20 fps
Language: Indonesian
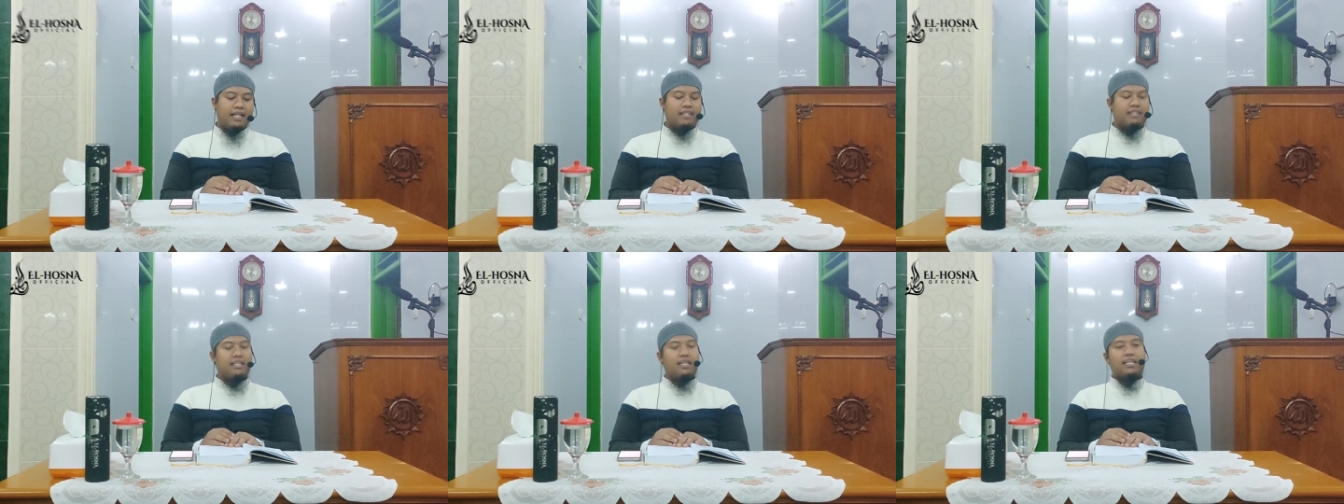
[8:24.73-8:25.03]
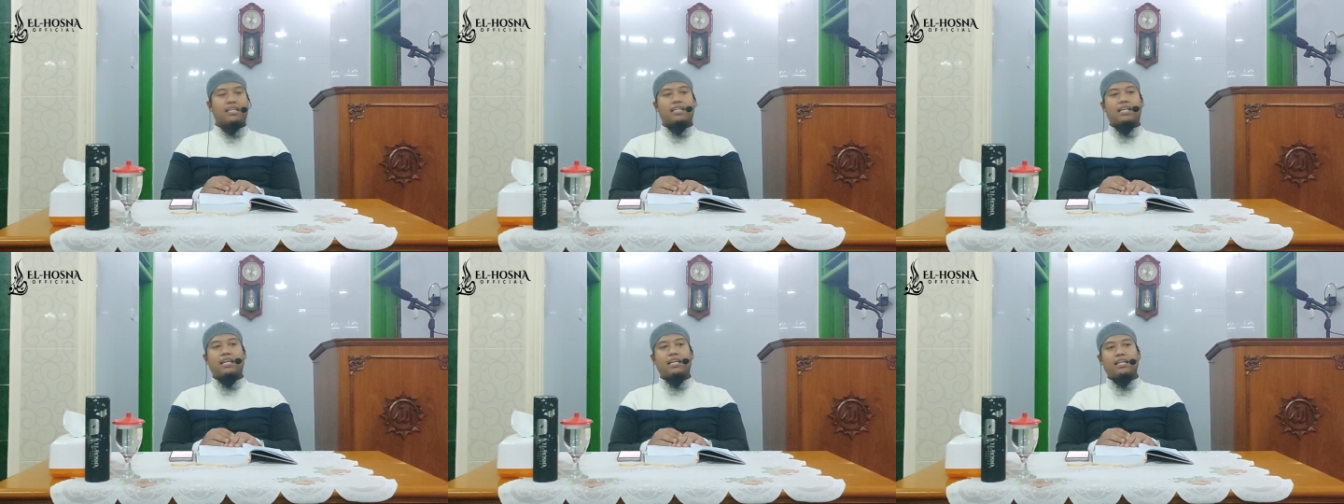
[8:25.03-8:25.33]

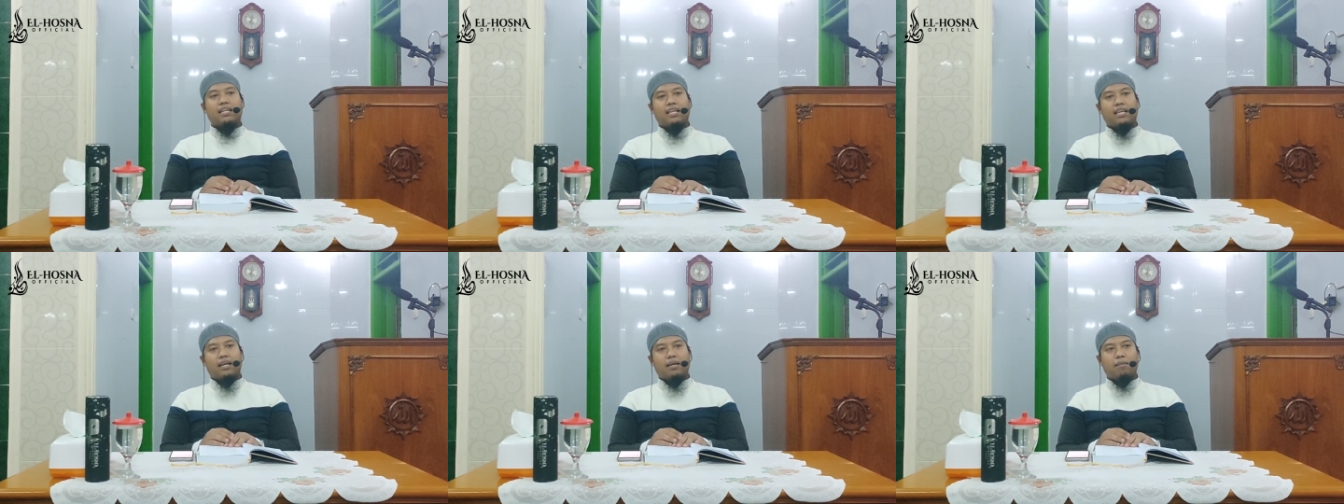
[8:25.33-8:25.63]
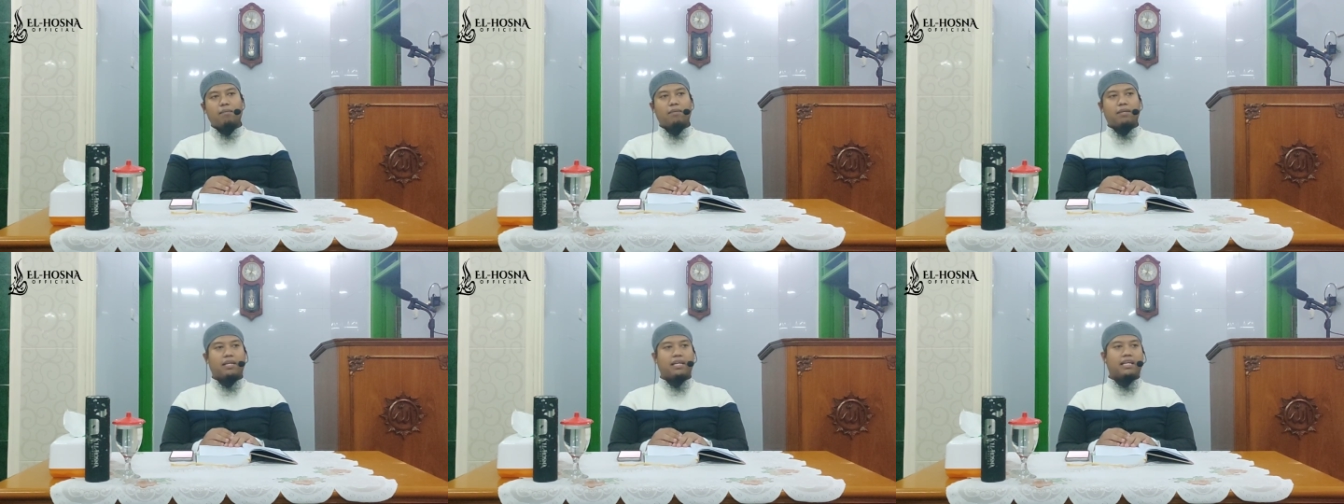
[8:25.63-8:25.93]

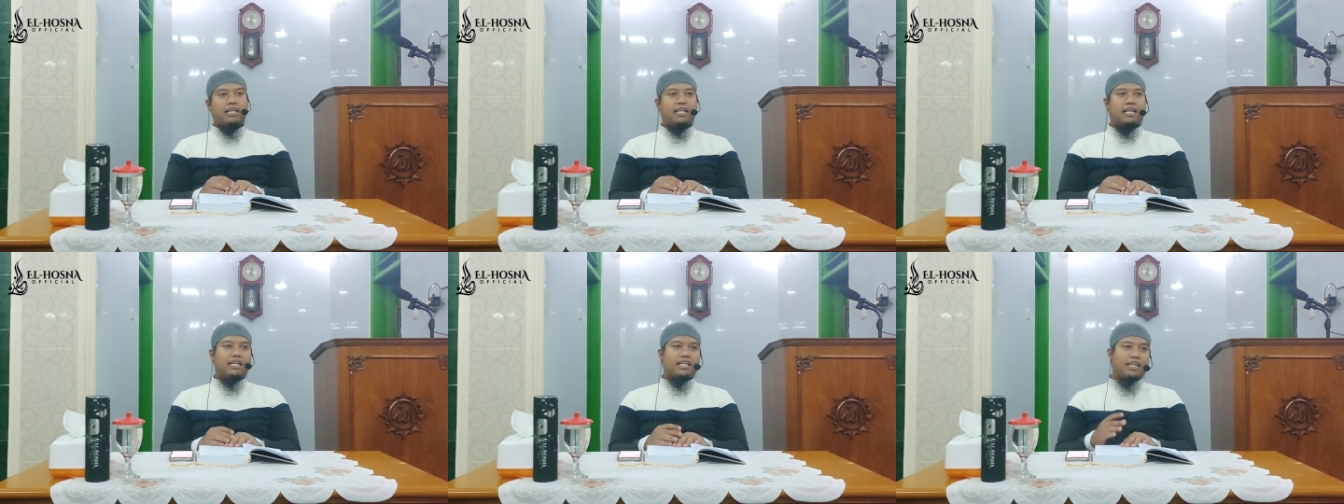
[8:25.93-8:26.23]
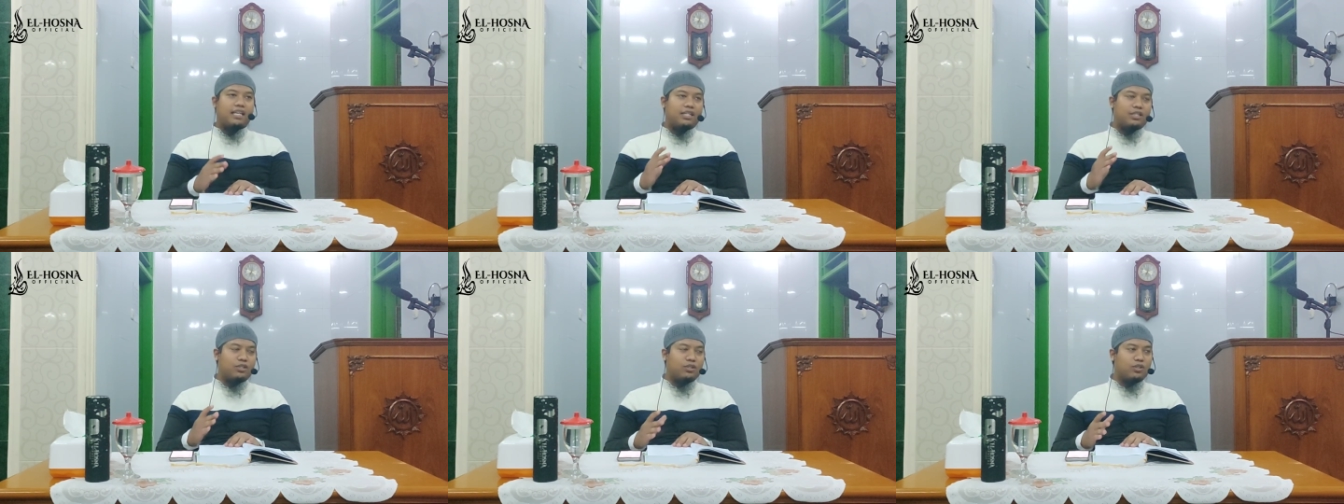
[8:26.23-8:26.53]
ajarkanlah mereka
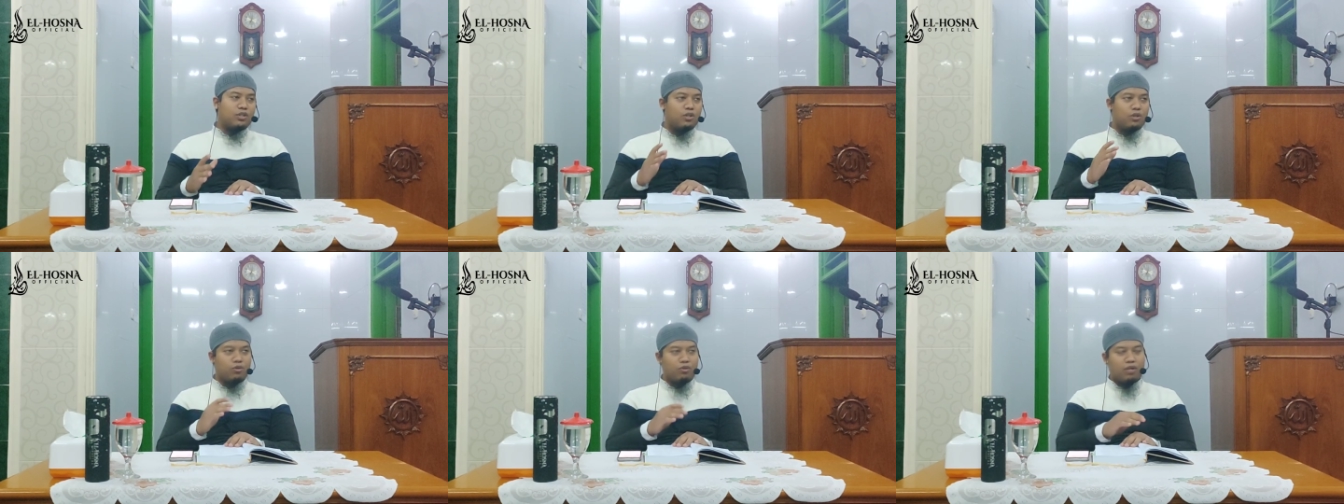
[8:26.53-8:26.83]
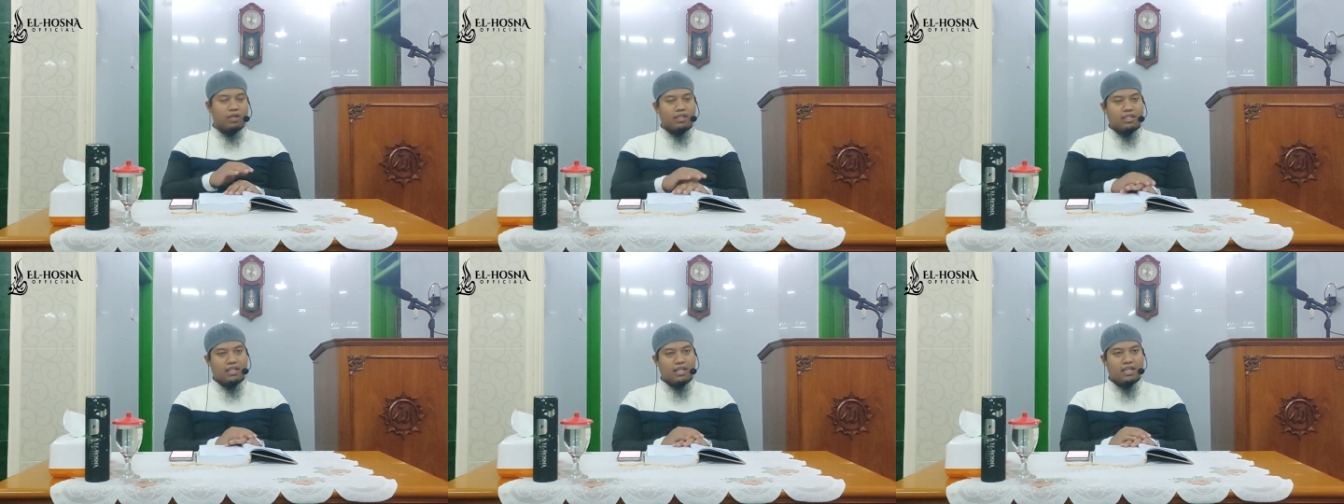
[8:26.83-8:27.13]
yaitu
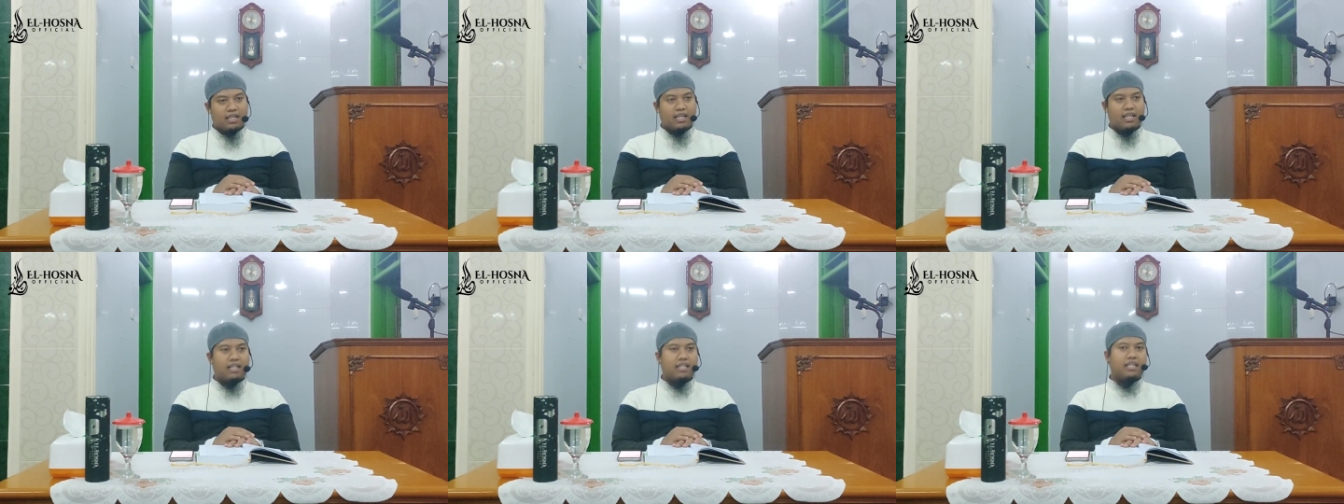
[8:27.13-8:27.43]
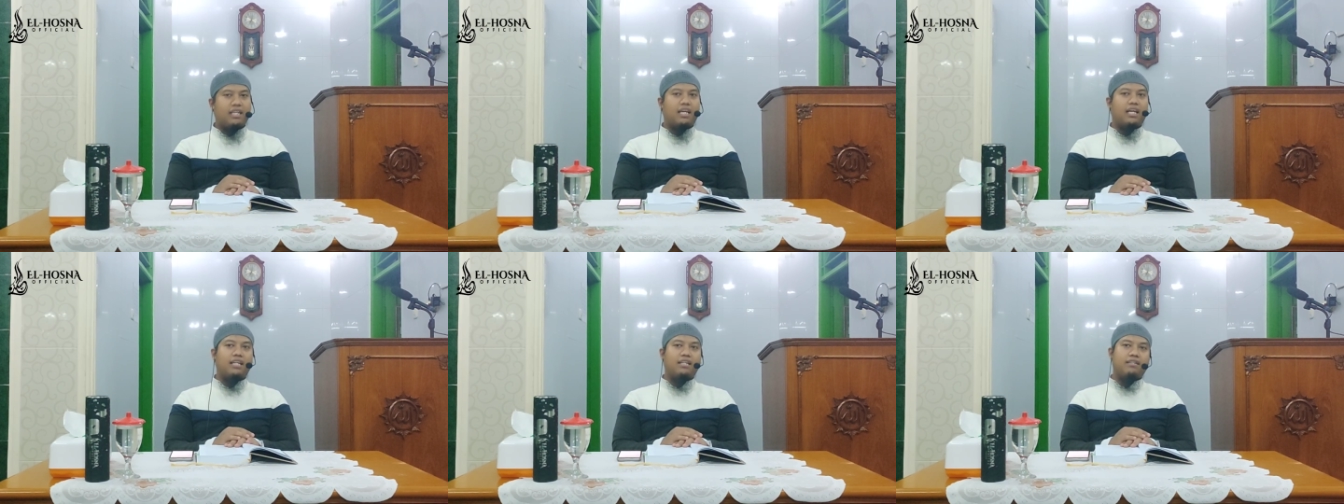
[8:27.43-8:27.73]
keluarga
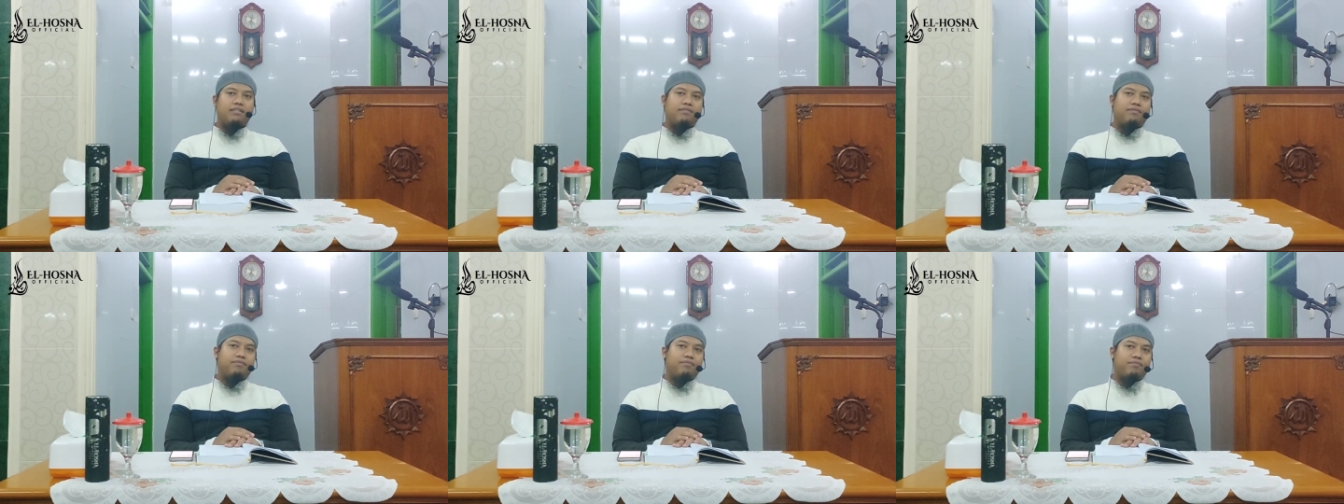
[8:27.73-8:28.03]
kalian